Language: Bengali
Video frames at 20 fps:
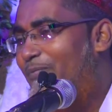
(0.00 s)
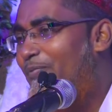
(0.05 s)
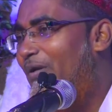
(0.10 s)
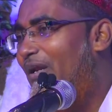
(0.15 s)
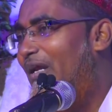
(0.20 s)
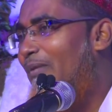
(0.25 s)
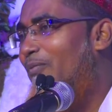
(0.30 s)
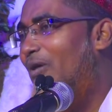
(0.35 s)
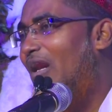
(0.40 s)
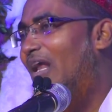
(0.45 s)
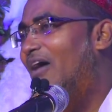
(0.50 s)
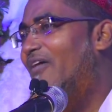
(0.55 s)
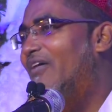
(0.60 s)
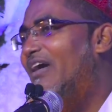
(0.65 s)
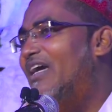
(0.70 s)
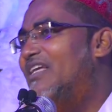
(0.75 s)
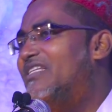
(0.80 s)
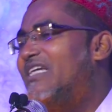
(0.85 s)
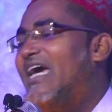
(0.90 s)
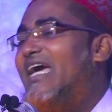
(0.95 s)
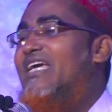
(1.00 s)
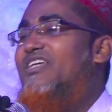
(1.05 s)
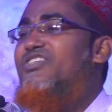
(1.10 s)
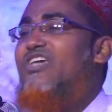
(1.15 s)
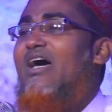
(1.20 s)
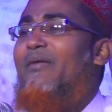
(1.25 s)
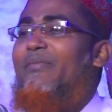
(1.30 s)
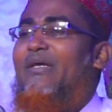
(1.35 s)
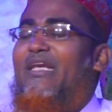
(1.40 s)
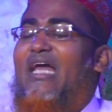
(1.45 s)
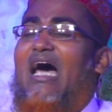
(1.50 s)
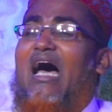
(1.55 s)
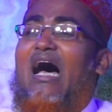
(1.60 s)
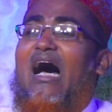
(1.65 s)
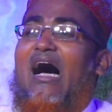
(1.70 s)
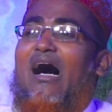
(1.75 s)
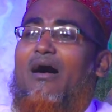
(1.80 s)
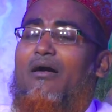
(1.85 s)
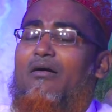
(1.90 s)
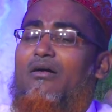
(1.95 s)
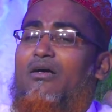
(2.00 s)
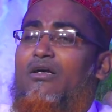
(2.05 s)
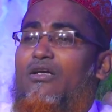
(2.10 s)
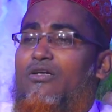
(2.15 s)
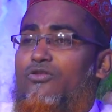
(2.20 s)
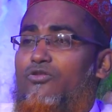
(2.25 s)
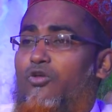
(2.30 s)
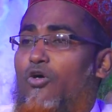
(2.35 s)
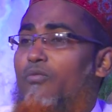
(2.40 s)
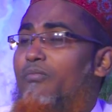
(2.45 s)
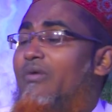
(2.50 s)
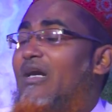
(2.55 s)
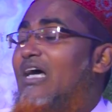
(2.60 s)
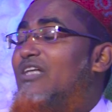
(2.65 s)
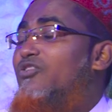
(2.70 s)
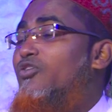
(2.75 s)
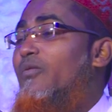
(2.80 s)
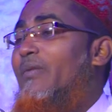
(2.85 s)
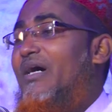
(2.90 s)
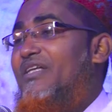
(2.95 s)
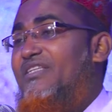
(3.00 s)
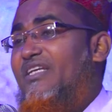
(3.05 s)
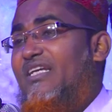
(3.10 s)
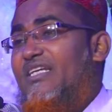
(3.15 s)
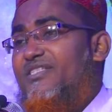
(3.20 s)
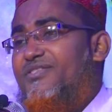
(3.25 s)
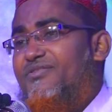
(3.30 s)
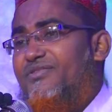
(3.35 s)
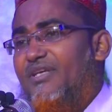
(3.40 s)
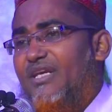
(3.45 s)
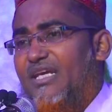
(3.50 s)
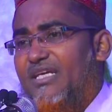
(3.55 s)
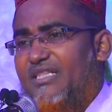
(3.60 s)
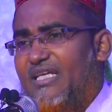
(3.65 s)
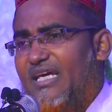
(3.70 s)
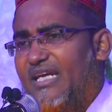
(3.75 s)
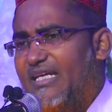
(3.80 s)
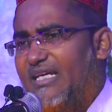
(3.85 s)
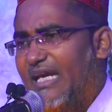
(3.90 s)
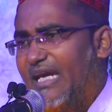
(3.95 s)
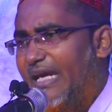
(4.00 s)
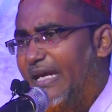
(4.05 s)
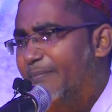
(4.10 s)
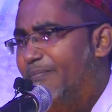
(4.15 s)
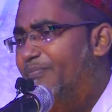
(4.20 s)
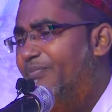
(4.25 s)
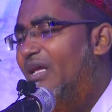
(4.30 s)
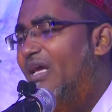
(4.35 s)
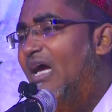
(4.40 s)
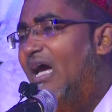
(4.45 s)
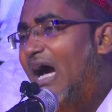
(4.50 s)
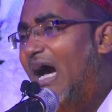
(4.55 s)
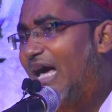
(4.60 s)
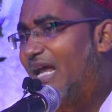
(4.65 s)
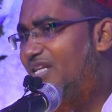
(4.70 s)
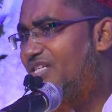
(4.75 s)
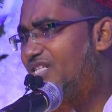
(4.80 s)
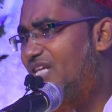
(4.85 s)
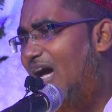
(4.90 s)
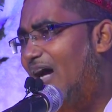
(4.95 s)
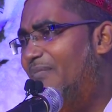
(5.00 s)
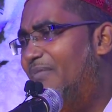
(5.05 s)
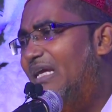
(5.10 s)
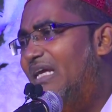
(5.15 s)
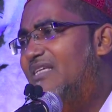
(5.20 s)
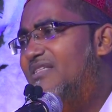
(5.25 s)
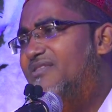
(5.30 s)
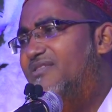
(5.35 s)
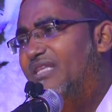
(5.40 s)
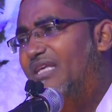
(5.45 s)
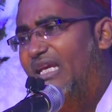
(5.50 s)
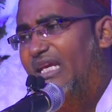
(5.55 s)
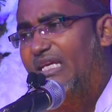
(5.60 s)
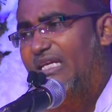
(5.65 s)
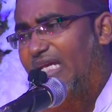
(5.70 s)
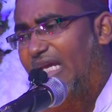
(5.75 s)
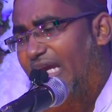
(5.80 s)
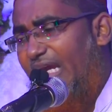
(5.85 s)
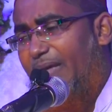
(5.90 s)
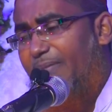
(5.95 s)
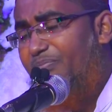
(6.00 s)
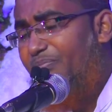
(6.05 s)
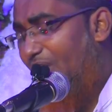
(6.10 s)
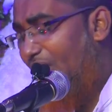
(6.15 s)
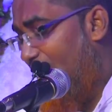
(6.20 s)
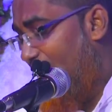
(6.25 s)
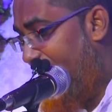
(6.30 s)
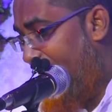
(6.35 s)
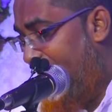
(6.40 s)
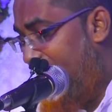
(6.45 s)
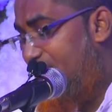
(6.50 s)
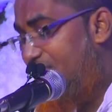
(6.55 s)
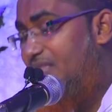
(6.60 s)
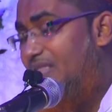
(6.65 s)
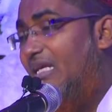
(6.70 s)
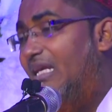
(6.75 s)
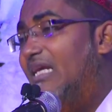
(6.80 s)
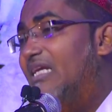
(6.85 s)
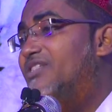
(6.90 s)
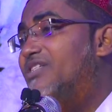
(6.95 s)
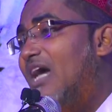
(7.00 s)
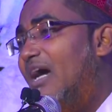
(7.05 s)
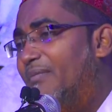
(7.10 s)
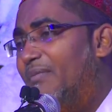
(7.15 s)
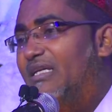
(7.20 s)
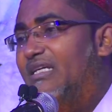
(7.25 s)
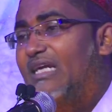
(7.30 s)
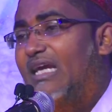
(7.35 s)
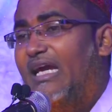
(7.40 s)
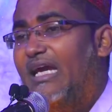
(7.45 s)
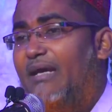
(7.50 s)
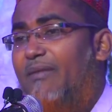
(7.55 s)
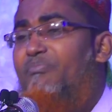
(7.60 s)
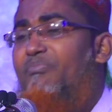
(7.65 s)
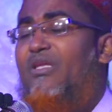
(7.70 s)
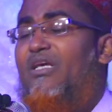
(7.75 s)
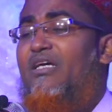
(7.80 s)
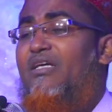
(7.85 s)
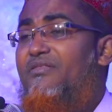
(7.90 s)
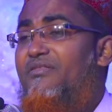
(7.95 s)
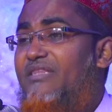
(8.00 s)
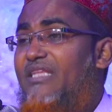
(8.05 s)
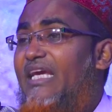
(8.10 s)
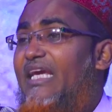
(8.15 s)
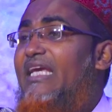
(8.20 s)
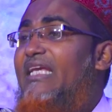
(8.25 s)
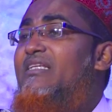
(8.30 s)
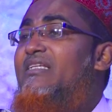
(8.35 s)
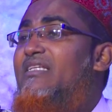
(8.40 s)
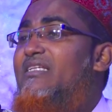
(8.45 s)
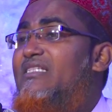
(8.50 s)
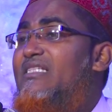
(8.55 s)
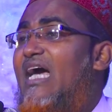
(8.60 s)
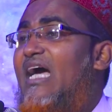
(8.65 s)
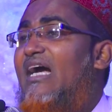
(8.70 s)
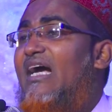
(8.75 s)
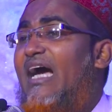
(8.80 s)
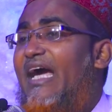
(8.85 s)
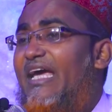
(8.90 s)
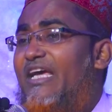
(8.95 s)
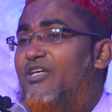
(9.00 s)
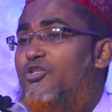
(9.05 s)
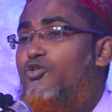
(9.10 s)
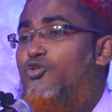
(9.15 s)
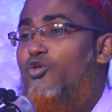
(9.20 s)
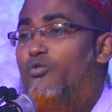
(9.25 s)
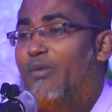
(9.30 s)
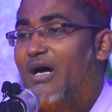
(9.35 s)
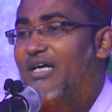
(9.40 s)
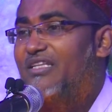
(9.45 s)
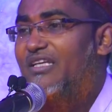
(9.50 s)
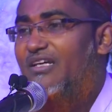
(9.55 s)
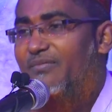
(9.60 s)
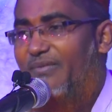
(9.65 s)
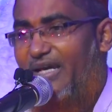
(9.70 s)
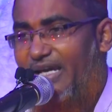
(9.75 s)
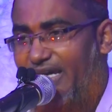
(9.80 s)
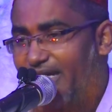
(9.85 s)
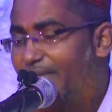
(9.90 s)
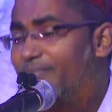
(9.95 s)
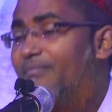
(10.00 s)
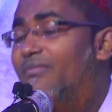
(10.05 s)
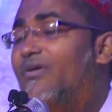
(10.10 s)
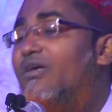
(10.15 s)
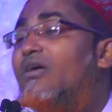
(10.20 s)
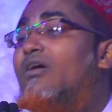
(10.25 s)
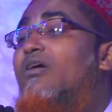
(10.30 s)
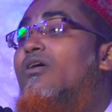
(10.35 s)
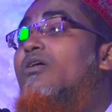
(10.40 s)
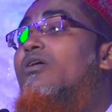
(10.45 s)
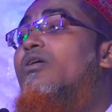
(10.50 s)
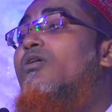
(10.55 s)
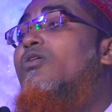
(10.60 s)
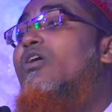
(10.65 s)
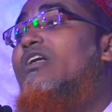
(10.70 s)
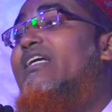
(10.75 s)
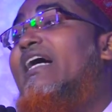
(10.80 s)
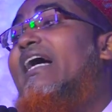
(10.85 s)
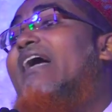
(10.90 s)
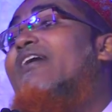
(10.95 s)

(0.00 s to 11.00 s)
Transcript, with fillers: এরপরে বলা হয়েছে এই স্বামীরা তোমরা তোমাদের স্ত্রীদেরকে আর স্বামী স্ত্রীকে স্ত্রী স্বামীকে তিন জায়গায় চুমা দেবে ক